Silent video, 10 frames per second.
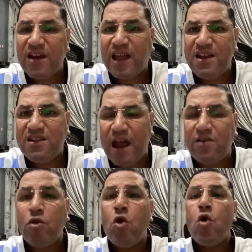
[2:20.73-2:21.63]

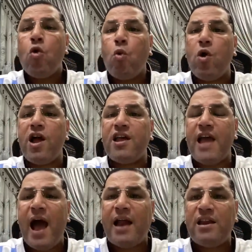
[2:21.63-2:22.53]
جدا
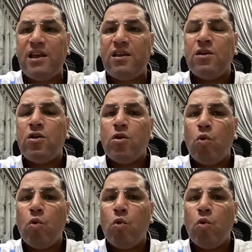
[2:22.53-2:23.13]
ويعني